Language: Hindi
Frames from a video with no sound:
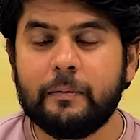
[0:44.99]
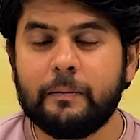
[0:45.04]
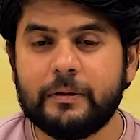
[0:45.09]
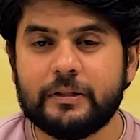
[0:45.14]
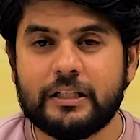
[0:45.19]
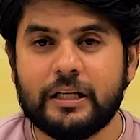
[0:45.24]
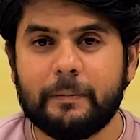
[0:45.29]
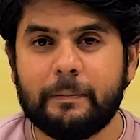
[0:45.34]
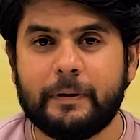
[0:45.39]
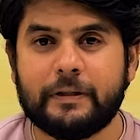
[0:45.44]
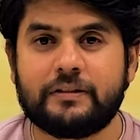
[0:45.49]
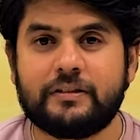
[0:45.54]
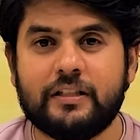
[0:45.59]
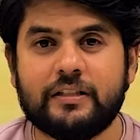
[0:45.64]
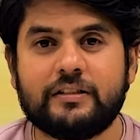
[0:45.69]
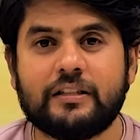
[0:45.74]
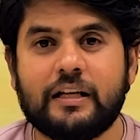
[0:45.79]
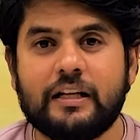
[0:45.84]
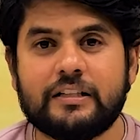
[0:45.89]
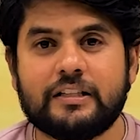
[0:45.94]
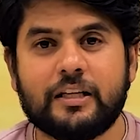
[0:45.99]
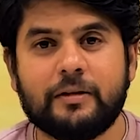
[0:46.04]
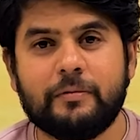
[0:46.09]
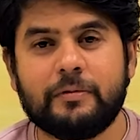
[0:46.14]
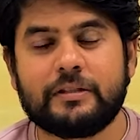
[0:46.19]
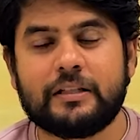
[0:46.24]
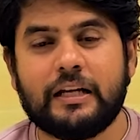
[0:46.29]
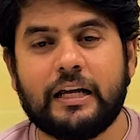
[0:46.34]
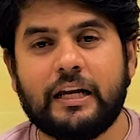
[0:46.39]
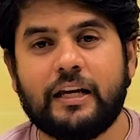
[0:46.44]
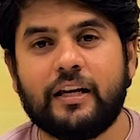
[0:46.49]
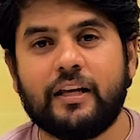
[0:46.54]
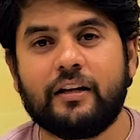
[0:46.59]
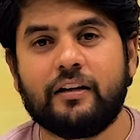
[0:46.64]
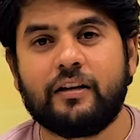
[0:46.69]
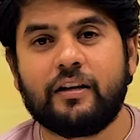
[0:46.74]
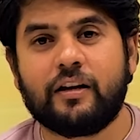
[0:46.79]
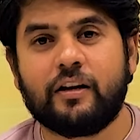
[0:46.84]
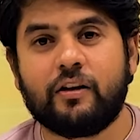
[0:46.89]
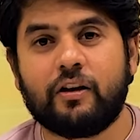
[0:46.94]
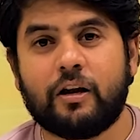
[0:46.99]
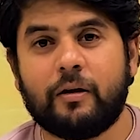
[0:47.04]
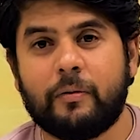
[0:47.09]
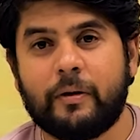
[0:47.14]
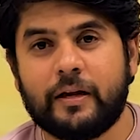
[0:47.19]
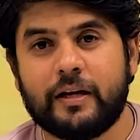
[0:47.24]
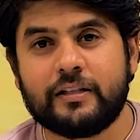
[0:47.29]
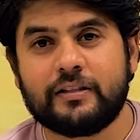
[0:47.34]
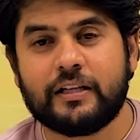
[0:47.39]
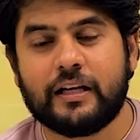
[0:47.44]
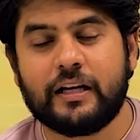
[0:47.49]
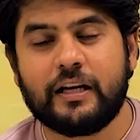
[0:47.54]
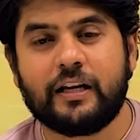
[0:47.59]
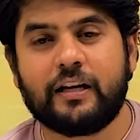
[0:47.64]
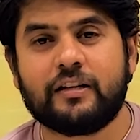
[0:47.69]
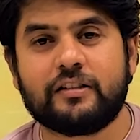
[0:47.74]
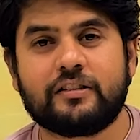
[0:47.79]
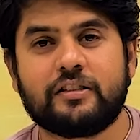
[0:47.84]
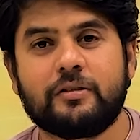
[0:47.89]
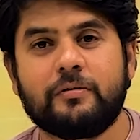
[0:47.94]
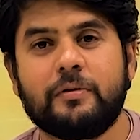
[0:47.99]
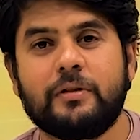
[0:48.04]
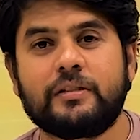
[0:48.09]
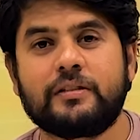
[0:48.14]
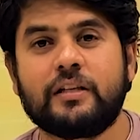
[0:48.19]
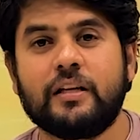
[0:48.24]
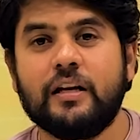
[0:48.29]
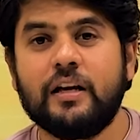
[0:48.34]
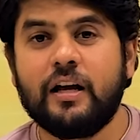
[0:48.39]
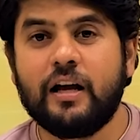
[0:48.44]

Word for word: पिछले 25 साल से हम इस लाइन के अंदर हैं और हमारे सारे कस्टमर्स